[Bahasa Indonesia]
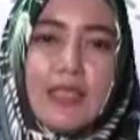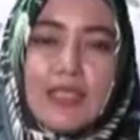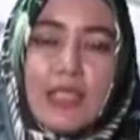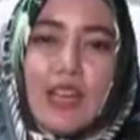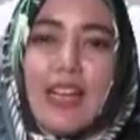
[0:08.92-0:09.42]

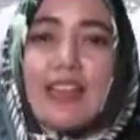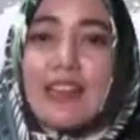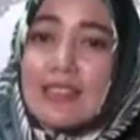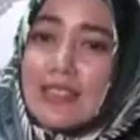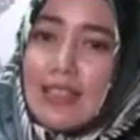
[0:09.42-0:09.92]
Sekolah
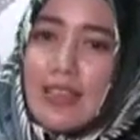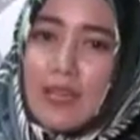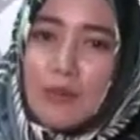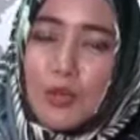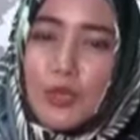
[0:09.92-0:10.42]
Kristen
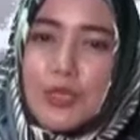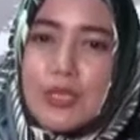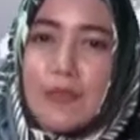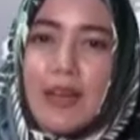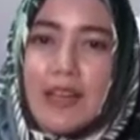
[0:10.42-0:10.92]
Kalam
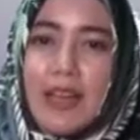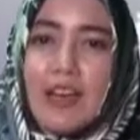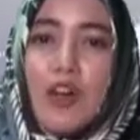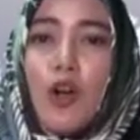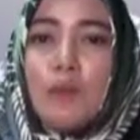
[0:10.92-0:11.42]
Kudus
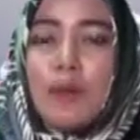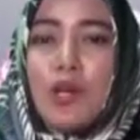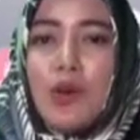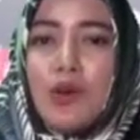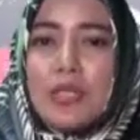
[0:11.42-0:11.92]
mengadakan
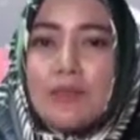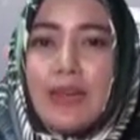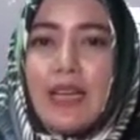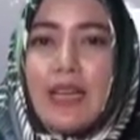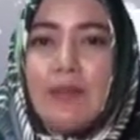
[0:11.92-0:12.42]
open house
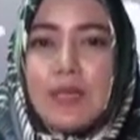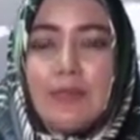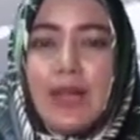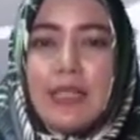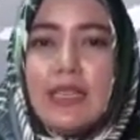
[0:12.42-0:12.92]
pada Kamis
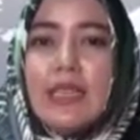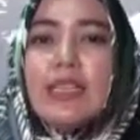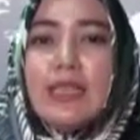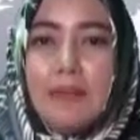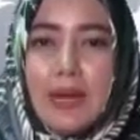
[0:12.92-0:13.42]
pagi
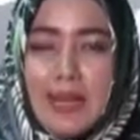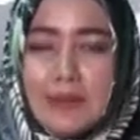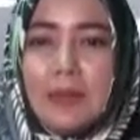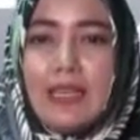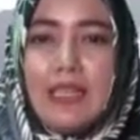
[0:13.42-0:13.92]
di
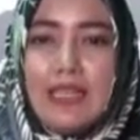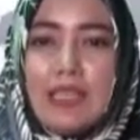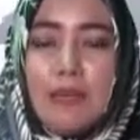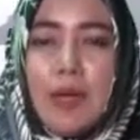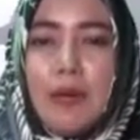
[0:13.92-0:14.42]
Pangkal
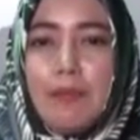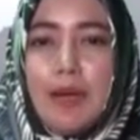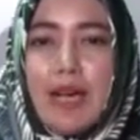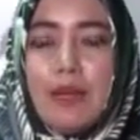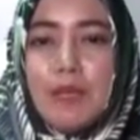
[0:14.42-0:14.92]
Pinang, Kepulauan
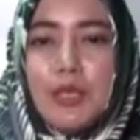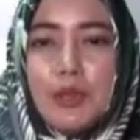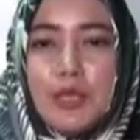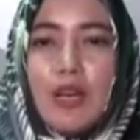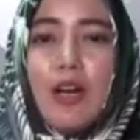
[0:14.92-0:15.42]
Bangka
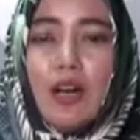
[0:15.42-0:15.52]
Belitung.